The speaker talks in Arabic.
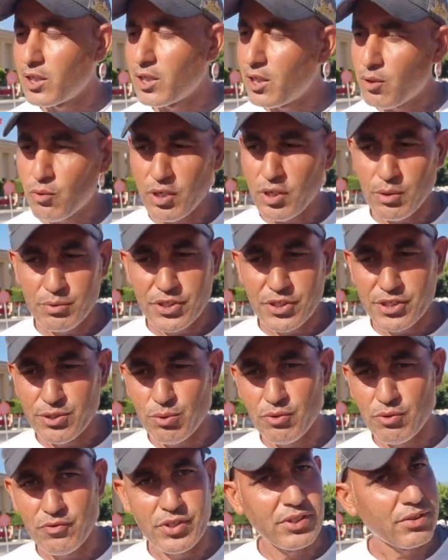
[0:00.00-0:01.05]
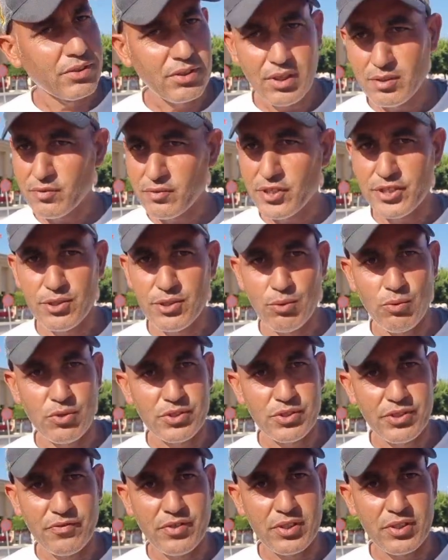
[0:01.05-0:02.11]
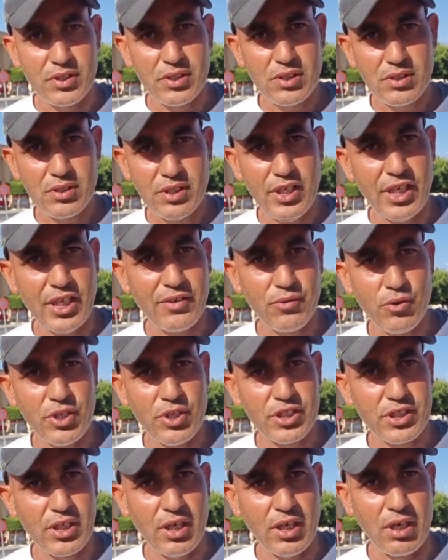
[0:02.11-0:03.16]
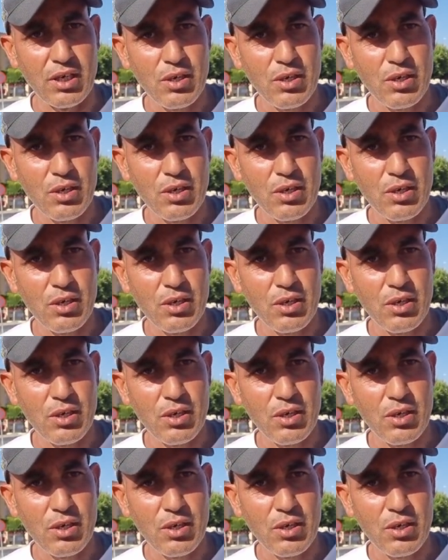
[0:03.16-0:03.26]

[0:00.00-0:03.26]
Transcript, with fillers: لا والو ما تيسولش ما تيسولش ما آه. كاع هاد